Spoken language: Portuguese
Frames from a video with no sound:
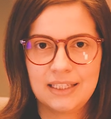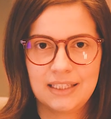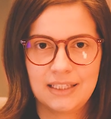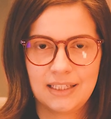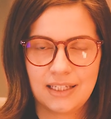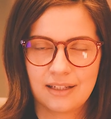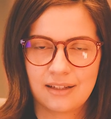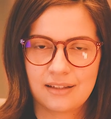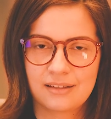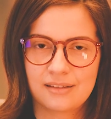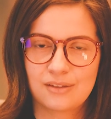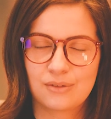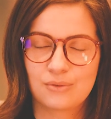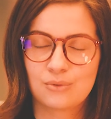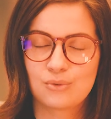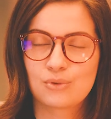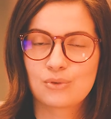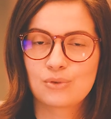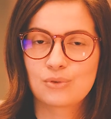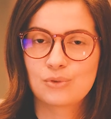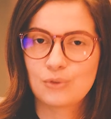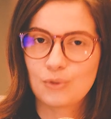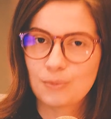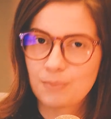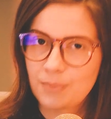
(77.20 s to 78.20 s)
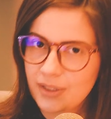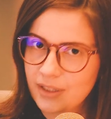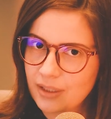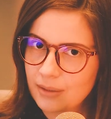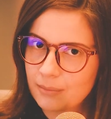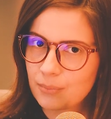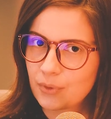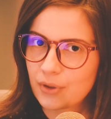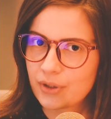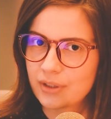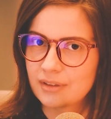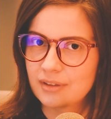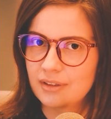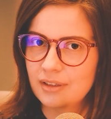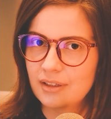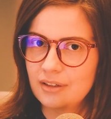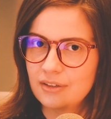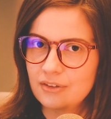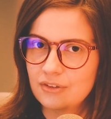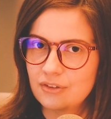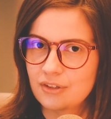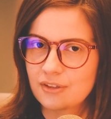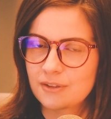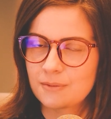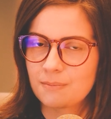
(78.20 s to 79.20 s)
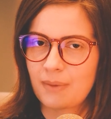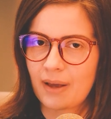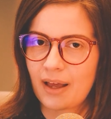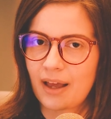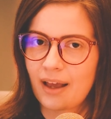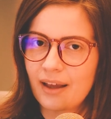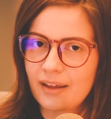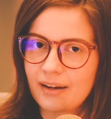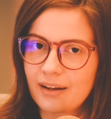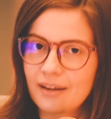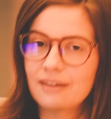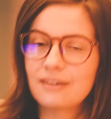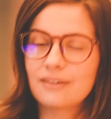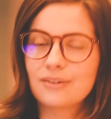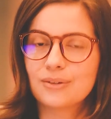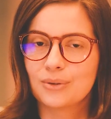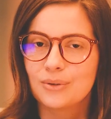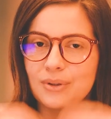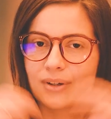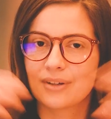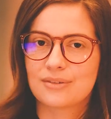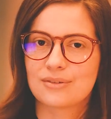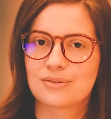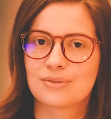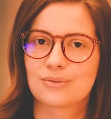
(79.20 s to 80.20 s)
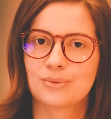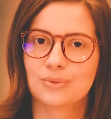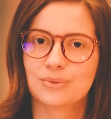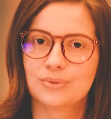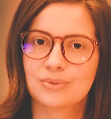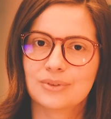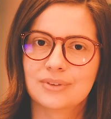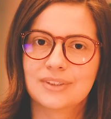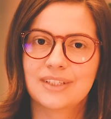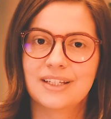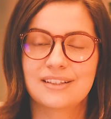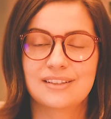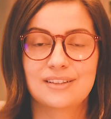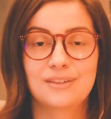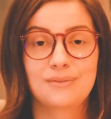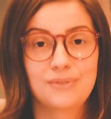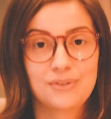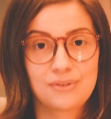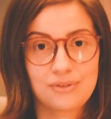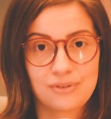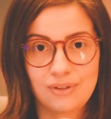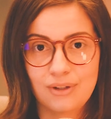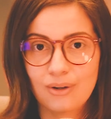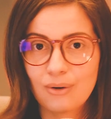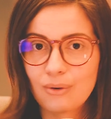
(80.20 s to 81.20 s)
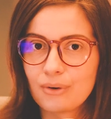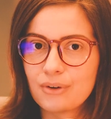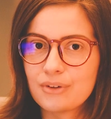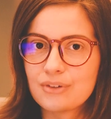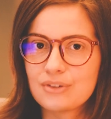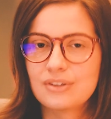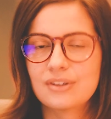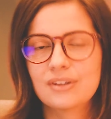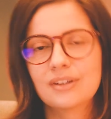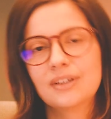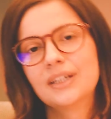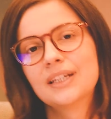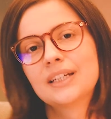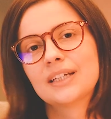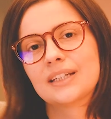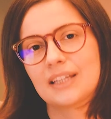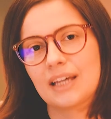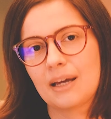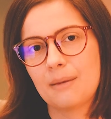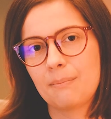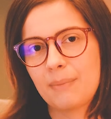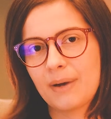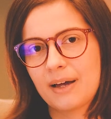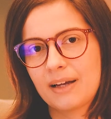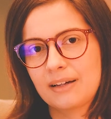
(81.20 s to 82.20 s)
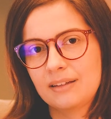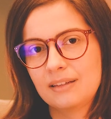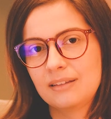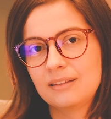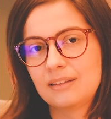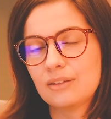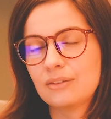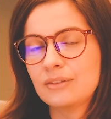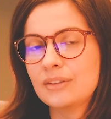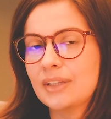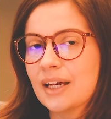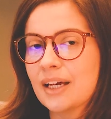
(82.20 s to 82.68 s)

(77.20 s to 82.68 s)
e elas são super importantes para o assunto desse vídeo de hoje, que é a parte então